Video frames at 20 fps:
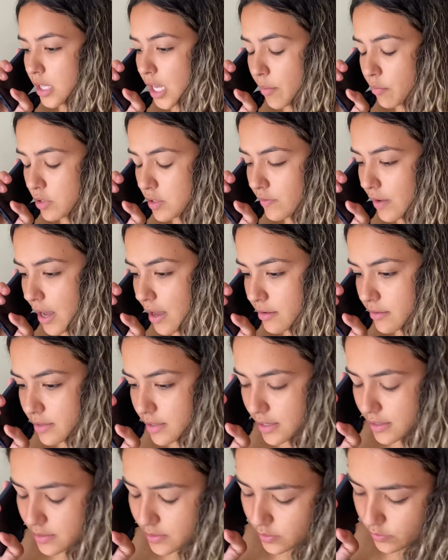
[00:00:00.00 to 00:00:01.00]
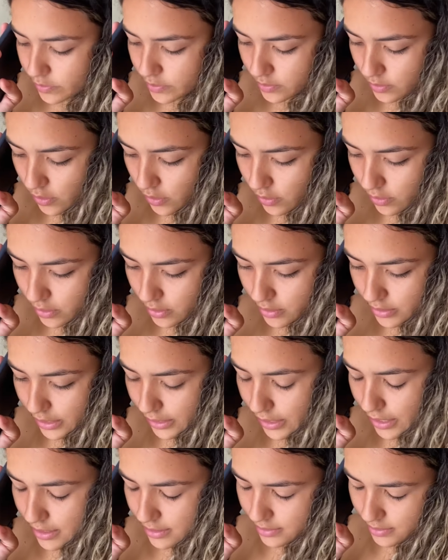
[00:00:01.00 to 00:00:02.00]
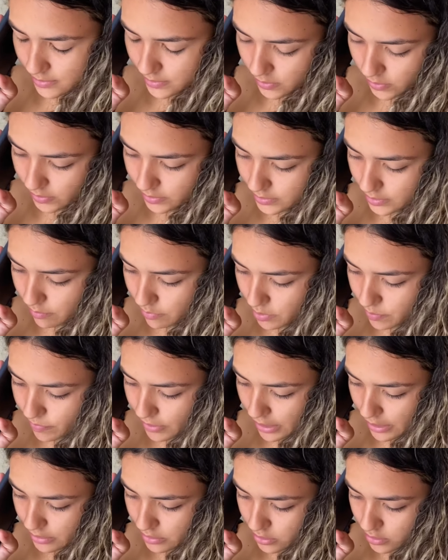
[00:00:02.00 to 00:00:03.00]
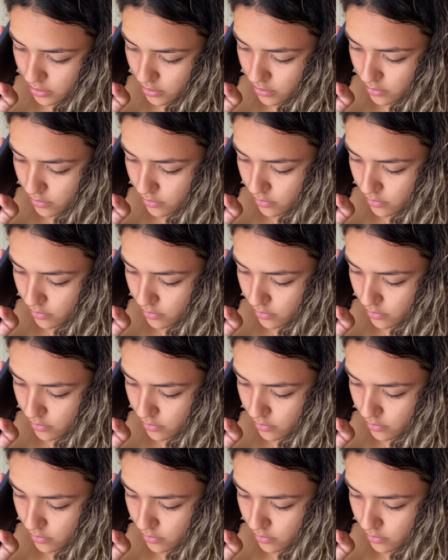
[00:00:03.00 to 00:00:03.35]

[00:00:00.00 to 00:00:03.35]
temos vários desses no estoque, daqueles que a senhora sempre pede.